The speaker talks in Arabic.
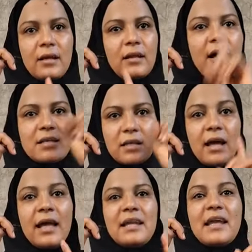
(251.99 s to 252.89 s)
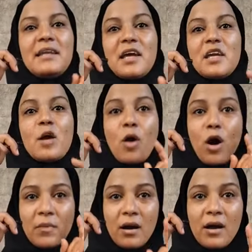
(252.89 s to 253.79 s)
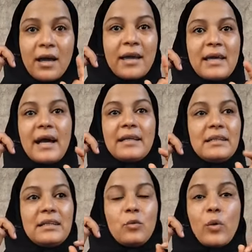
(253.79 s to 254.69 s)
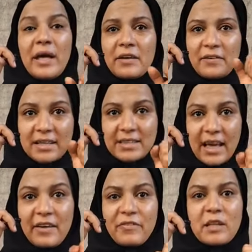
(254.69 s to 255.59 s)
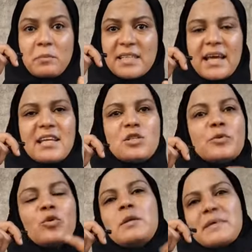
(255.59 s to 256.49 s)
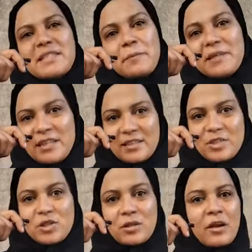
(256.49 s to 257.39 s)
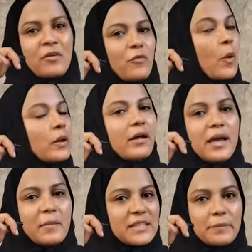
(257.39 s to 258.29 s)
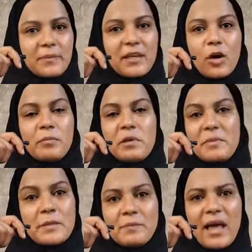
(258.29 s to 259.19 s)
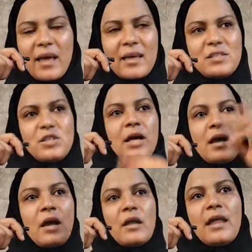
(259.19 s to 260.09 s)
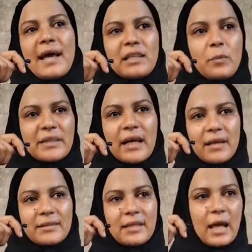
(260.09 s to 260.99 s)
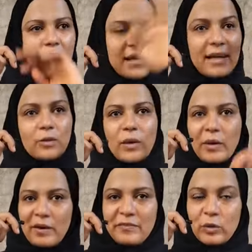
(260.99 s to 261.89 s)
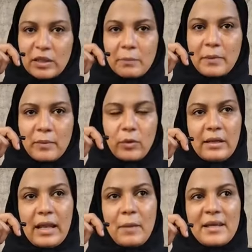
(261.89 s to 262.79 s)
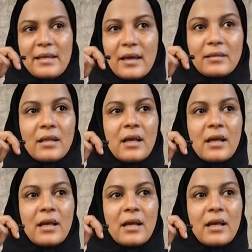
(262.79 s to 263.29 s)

لحظه لان هي ماما يعني واحنا في الاسعاف كانت ماسكه ايدي وبتقول لي ما تسيبنيش فوالله ما سبتك يا امي ما سبتهاش لحد ما دخلت العمليات وانا واقفه قدام باب العمليات